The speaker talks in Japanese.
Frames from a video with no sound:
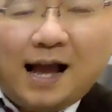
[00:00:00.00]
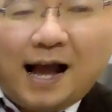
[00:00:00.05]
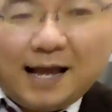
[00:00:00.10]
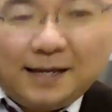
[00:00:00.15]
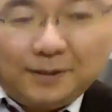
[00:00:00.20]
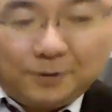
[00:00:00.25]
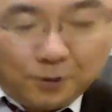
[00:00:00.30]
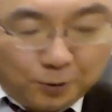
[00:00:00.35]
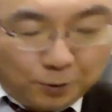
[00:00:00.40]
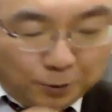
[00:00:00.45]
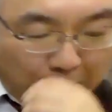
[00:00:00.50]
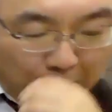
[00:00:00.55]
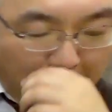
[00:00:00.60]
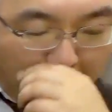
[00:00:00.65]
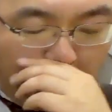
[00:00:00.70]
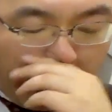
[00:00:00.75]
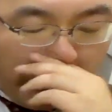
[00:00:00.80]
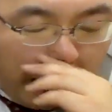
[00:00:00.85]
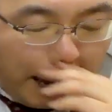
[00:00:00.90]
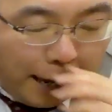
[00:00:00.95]
はい、ということ
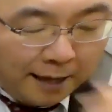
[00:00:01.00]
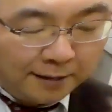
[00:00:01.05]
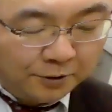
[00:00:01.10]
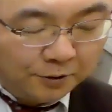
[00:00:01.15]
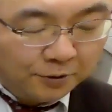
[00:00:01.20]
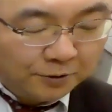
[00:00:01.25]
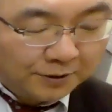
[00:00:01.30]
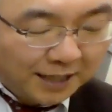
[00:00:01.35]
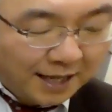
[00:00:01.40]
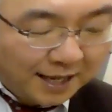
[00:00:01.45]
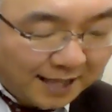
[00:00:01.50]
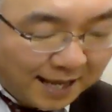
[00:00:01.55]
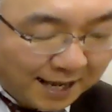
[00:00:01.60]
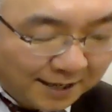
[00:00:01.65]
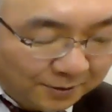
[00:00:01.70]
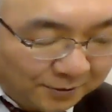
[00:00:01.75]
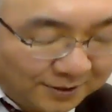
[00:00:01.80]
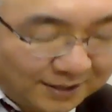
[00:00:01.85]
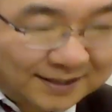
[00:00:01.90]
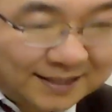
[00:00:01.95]
で、えー、宮廷
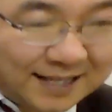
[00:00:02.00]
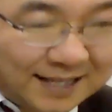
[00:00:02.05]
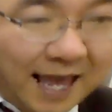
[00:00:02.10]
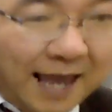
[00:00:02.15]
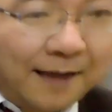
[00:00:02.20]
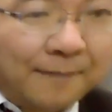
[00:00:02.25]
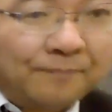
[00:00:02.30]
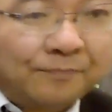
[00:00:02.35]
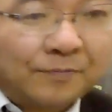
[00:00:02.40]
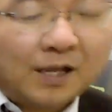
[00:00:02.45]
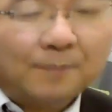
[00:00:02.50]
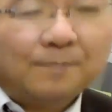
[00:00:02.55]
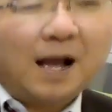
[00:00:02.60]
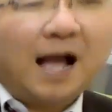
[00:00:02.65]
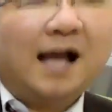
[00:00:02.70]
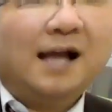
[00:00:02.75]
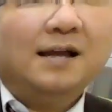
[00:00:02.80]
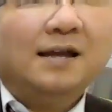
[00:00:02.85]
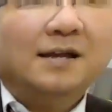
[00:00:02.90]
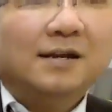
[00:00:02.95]
大のですね、
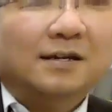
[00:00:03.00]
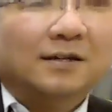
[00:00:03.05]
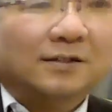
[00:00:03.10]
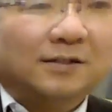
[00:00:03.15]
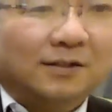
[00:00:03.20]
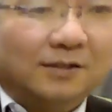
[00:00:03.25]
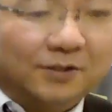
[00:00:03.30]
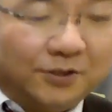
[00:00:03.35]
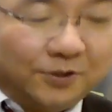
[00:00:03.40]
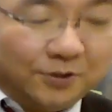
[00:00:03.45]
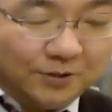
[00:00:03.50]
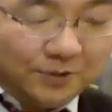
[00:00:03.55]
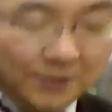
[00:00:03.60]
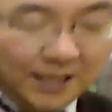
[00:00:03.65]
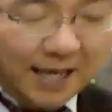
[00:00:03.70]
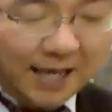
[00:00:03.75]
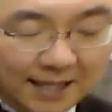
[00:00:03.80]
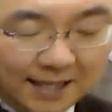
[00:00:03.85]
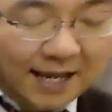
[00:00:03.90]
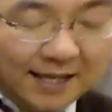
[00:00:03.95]
まあ、宮
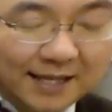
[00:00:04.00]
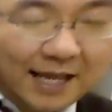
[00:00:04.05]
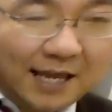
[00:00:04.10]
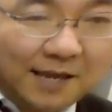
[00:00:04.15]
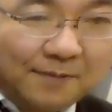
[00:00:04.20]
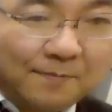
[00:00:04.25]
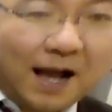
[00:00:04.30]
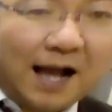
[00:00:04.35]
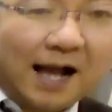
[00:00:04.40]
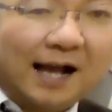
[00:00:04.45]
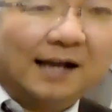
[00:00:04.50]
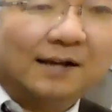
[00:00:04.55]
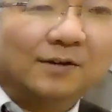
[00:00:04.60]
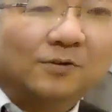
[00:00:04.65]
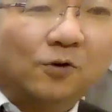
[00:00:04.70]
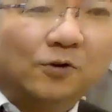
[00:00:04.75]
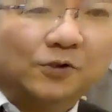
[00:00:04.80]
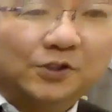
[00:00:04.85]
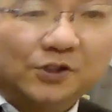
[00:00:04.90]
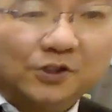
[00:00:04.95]
廷大で今、
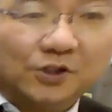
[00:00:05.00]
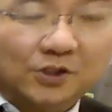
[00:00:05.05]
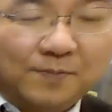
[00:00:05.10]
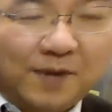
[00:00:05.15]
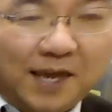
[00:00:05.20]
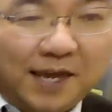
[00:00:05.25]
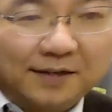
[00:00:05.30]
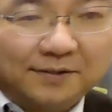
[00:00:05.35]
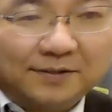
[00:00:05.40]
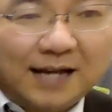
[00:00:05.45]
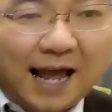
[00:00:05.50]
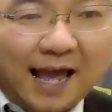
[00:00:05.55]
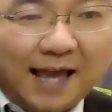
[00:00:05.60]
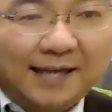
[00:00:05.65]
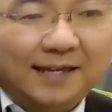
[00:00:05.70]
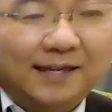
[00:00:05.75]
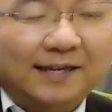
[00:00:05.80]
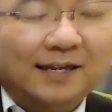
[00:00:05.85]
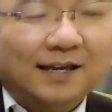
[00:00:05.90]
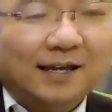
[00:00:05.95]
50名ぐら
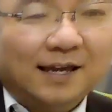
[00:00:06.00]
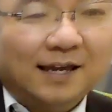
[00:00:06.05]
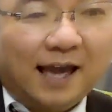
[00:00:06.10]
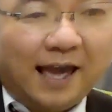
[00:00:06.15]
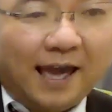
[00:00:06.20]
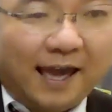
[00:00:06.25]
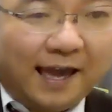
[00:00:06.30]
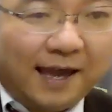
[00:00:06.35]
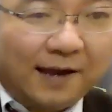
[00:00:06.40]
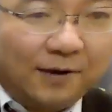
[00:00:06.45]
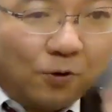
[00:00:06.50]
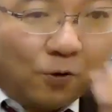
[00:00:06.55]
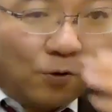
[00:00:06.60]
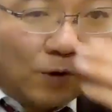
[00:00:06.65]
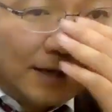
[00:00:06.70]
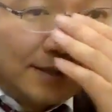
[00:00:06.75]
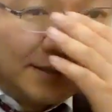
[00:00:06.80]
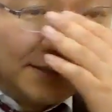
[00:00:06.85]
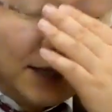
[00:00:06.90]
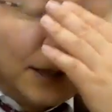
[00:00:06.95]
い、えー、合
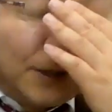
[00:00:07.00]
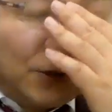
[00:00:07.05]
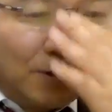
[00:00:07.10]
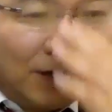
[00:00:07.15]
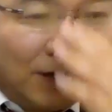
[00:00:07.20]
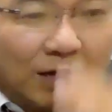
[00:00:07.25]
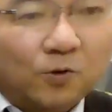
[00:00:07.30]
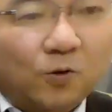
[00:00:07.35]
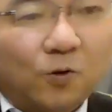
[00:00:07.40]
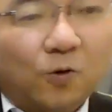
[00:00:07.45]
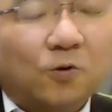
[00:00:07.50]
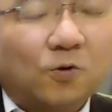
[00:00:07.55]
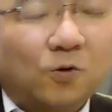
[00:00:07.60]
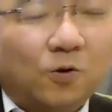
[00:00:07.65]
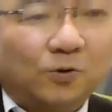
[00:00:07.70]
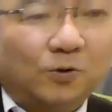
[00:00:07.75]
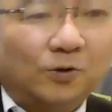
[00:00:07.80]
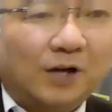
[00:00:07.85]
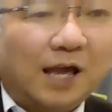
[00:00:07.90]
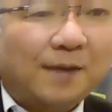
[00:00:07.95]
格しているような高
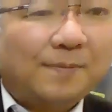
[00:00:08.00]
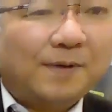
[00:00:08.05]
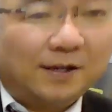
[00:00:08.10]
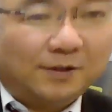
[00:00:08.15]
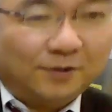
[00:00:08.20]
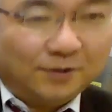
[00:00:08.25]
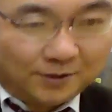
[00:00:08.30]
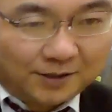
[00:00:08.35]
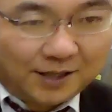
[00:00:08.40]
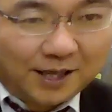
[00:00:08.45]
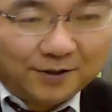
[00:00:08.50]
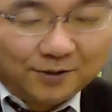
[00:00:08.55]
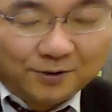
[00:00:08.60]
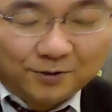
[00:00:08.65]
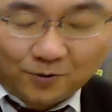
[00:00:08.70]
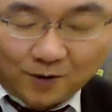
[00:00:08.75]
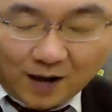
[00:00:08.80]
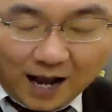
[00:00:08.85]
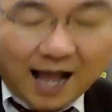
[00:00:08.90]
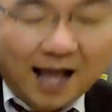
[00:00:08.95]
校のレベルってい
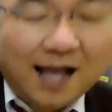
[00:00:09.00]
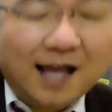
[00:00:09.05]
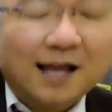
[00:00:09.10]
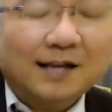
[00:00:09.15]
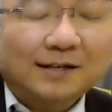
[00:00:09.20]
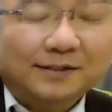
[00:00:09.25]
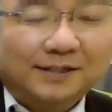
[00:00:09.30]
うのが、